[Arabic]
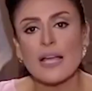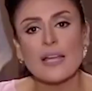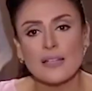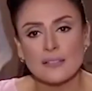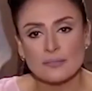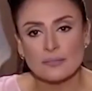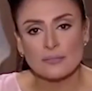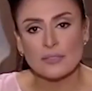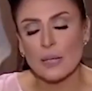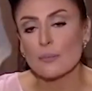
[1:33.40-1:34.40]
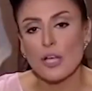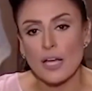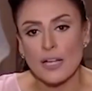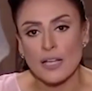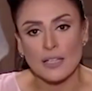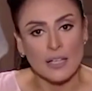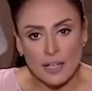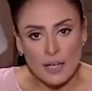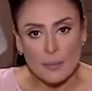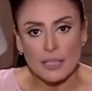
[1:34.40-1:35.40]
أنا كمنى
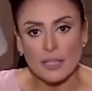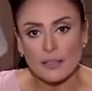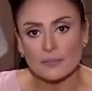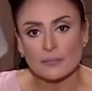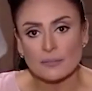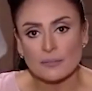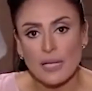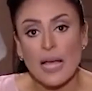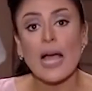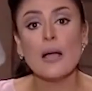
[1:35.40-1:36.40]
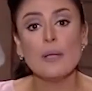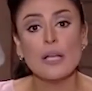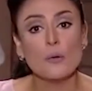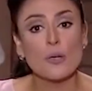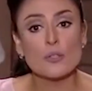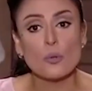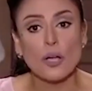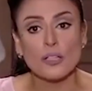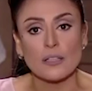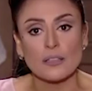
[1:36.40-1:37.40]
عراقي إعلامية هعمل حوار
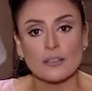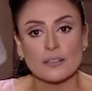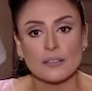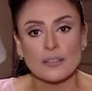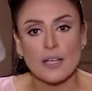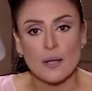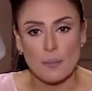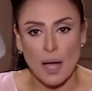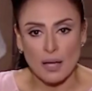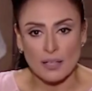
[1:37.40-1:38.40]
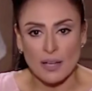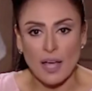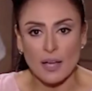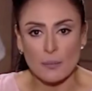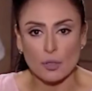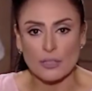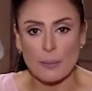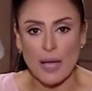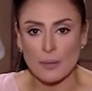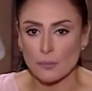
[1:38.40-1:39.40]
صغير مع قناع
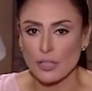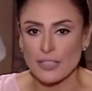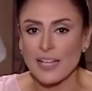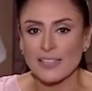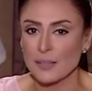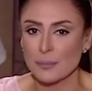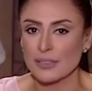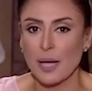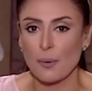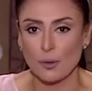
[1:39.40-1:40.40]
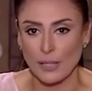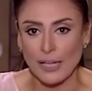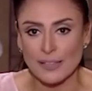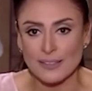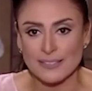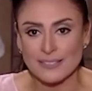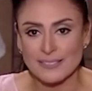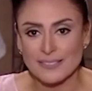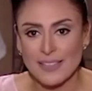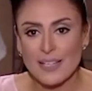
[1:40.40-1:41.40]
المجتمع المتدين بطبعه ده
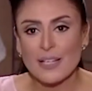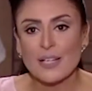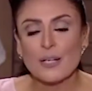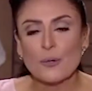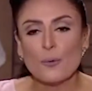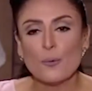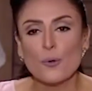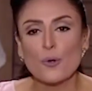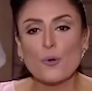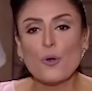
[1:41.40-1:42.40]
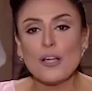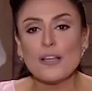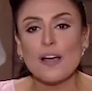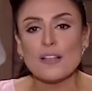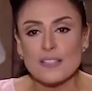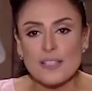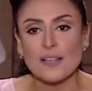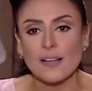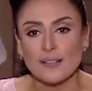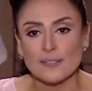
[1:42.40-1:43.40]
والروح
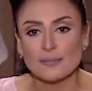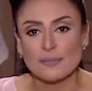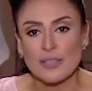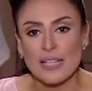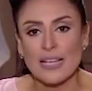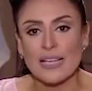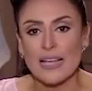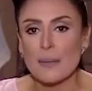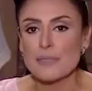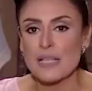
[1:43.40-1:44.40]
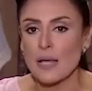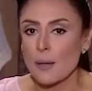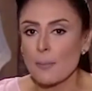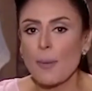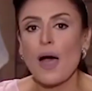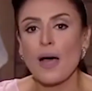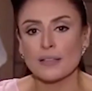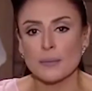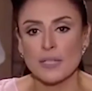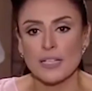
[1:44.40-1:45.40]
الأصيلة اللي لابسة
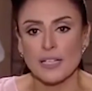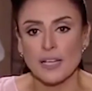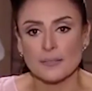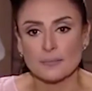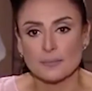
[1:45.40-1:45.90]
بعض مننا